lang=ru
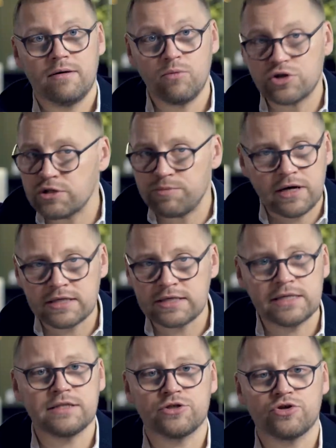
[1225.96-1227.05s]
Может
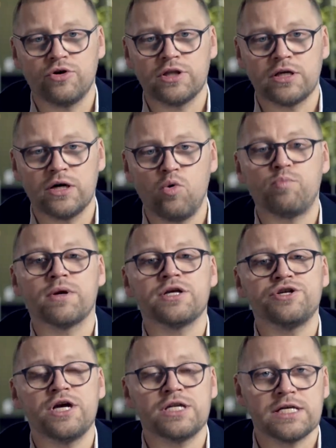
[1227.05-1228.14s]
показаться, что это
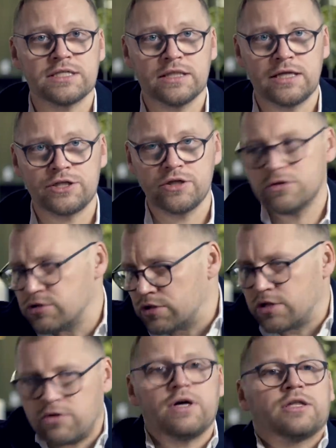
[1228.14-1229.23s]
упрощение задачи. Ну что
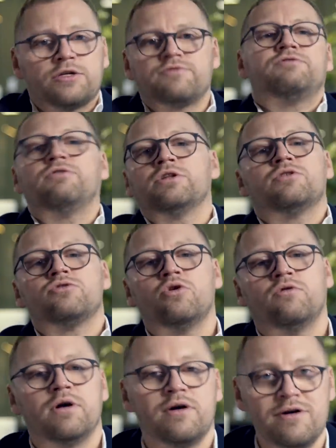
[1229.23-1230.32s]
такое, это же всего одно
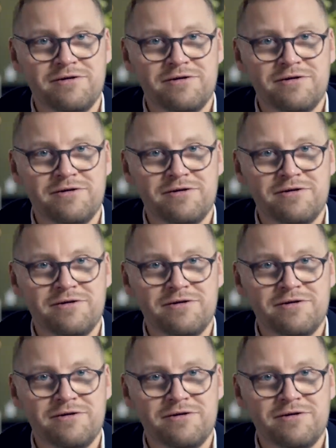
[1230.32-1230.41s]
слово.